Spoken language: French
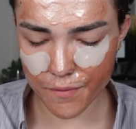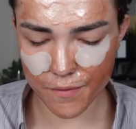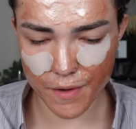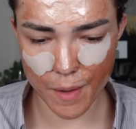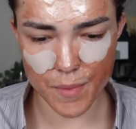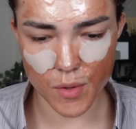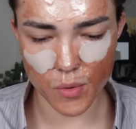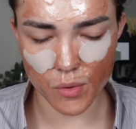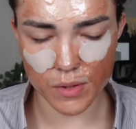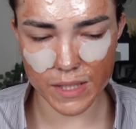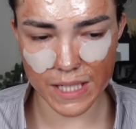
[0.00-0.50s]

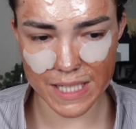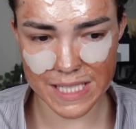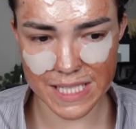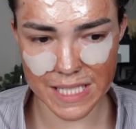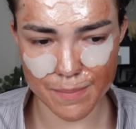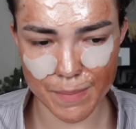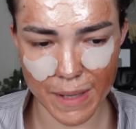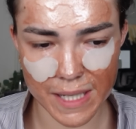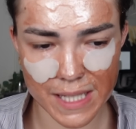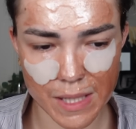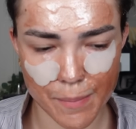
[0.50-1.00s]
Fabien,
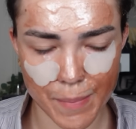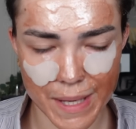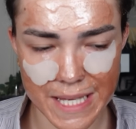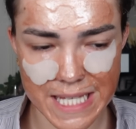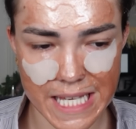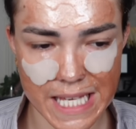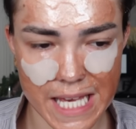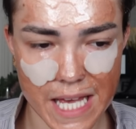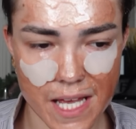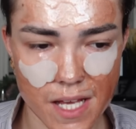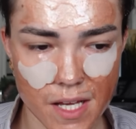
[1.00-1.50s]
critique pas, t'as pas
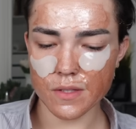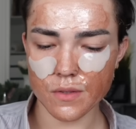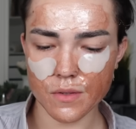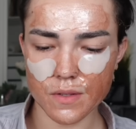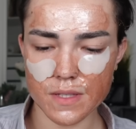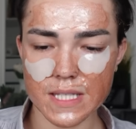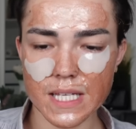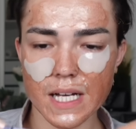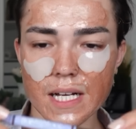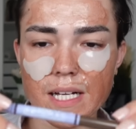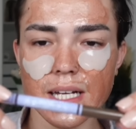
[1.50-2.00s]
essayé.
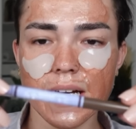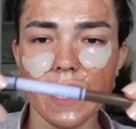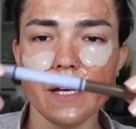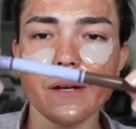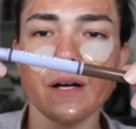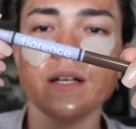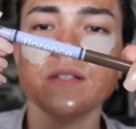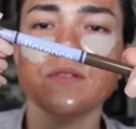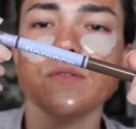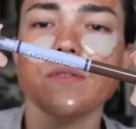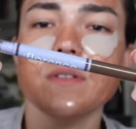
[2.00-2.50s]
Donc c'est un
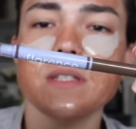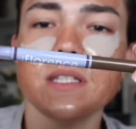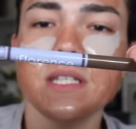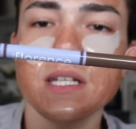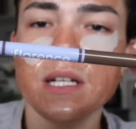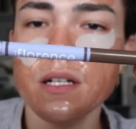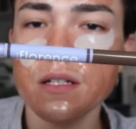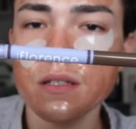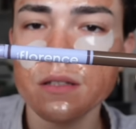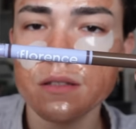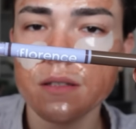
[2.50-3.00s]
crayon à
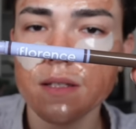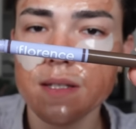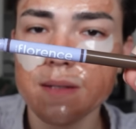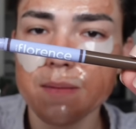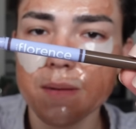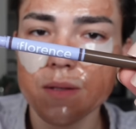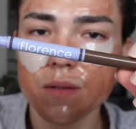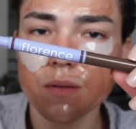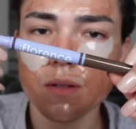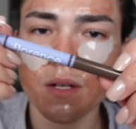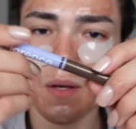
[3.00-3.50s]
sourcils qui se
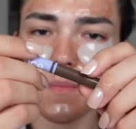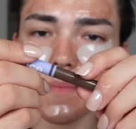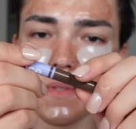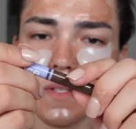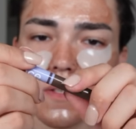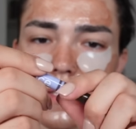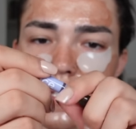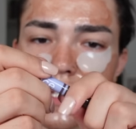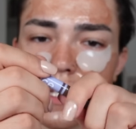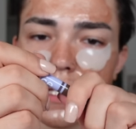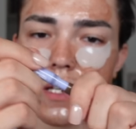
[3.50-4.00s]
présente comme
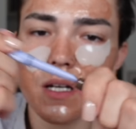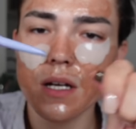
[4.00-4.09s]
ceci.